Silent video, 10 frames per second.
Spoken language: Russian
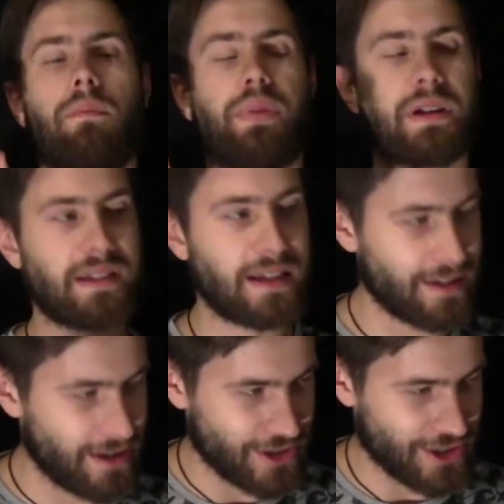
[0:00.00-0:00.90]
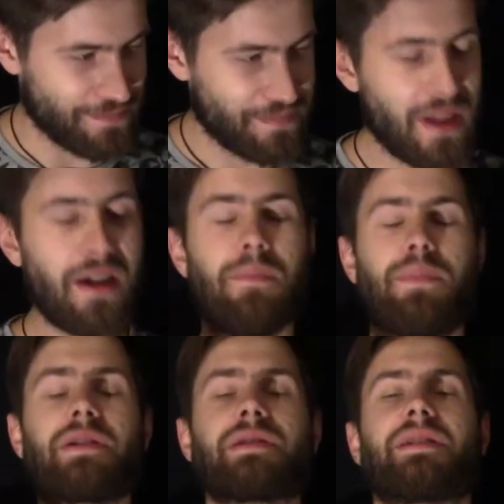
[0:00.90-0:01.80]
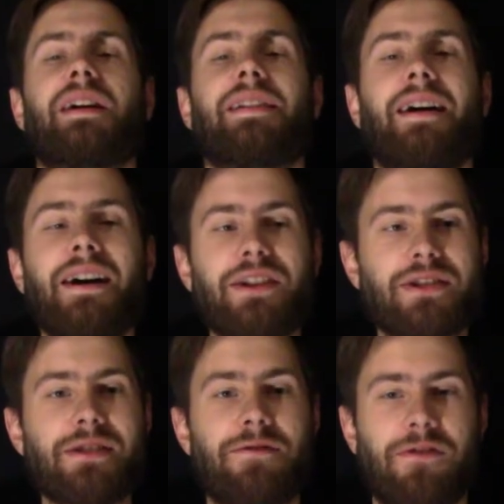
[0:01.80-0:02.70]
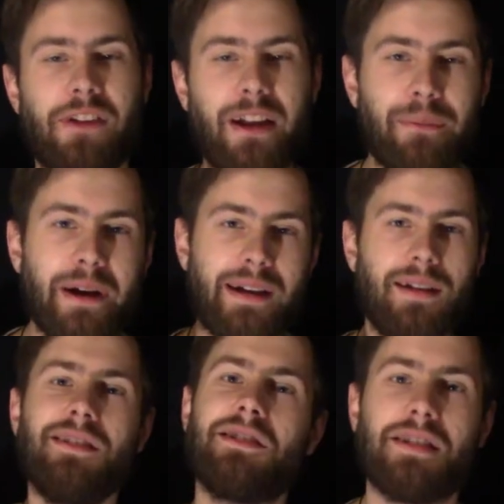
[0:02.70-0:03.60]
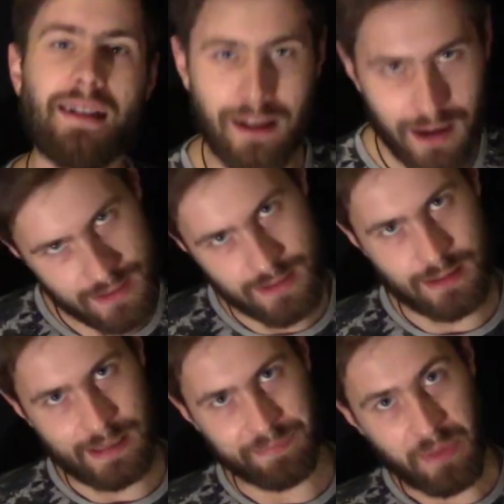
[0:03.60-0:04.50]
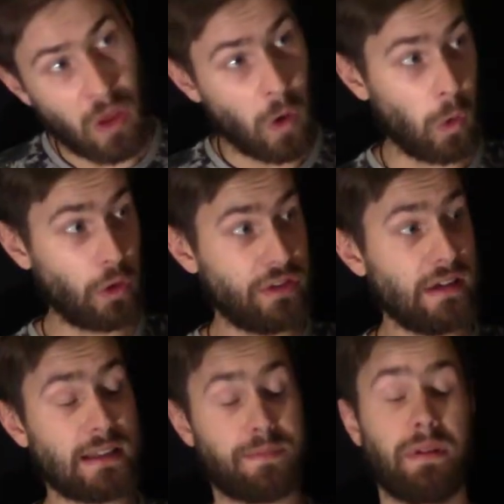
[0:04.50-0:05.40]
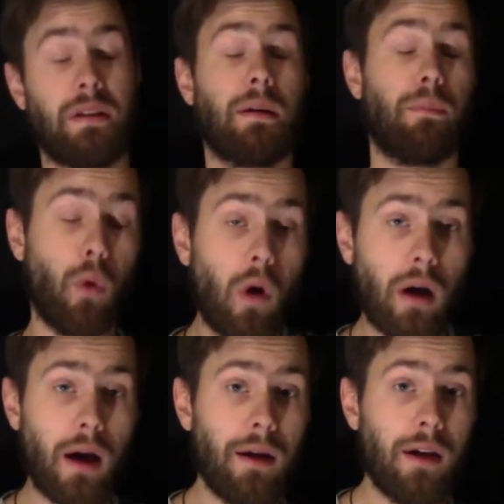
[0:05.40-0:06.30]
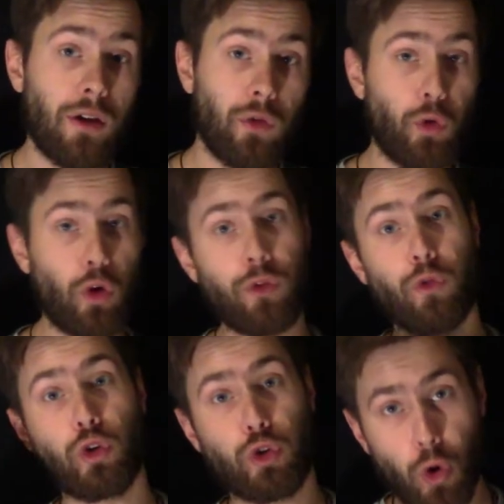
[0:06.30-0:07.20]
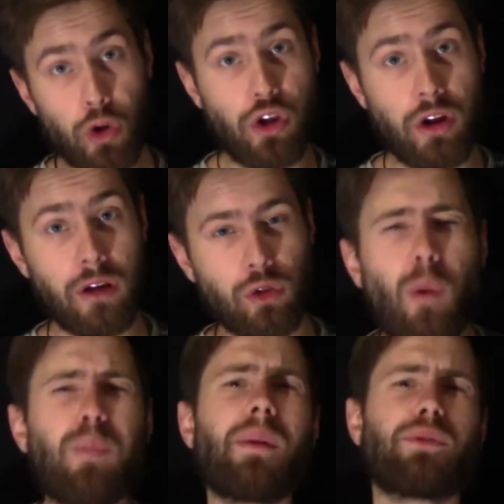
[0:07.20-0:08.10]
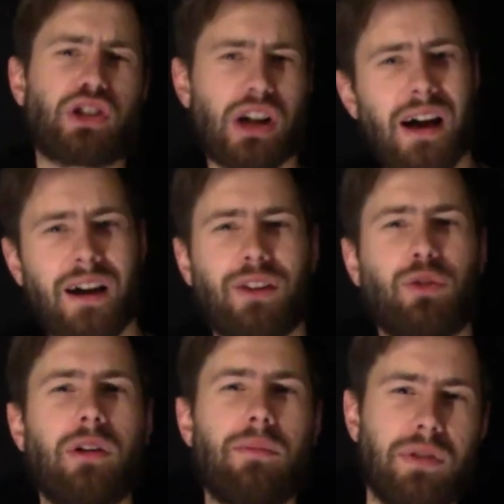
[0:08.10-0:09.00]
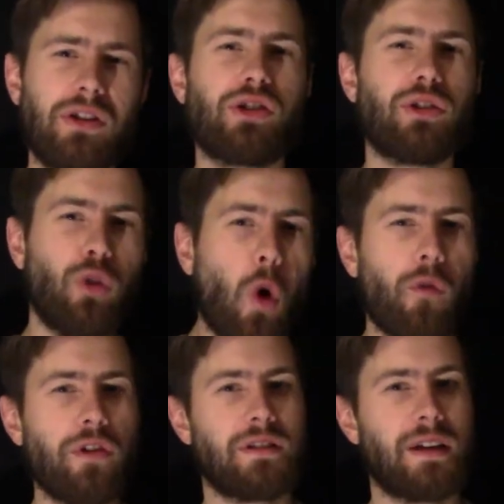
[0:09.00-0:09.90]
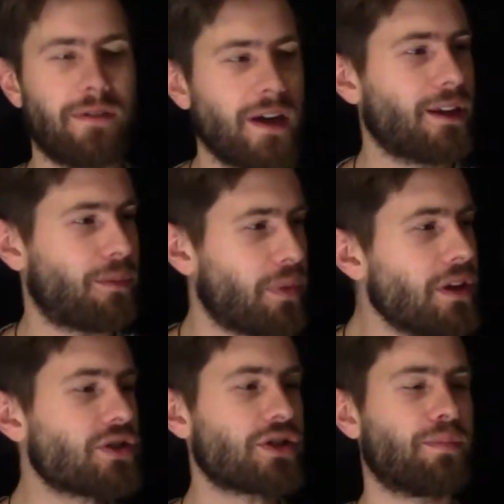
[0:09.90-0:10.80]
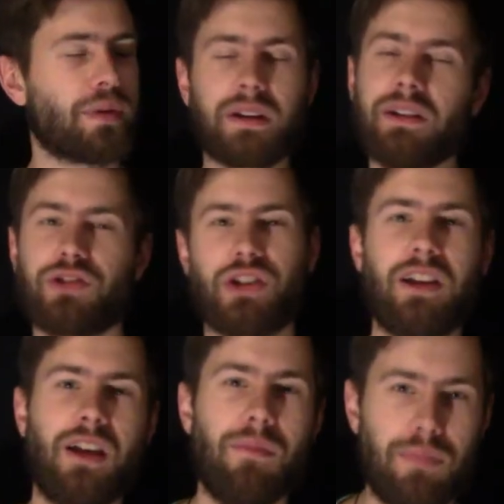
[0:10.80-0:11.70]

Персонажи. Персонажи фильма интересны. От деспода Бога до его дочери, до бомжа, который пишет Новый Завет, пишет продолжение